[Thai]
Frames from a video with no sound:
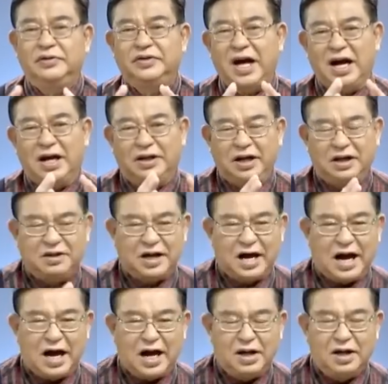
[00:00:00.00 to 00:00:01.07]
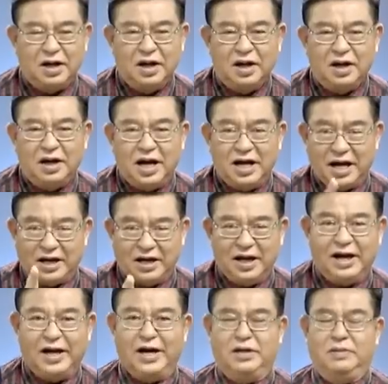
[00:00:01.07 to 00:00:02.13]
สร้างทิศทางและอย่างที่
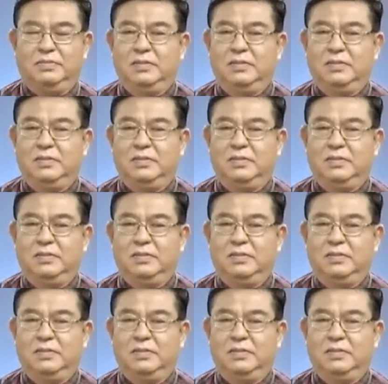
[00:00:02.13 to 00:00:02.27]
เรียน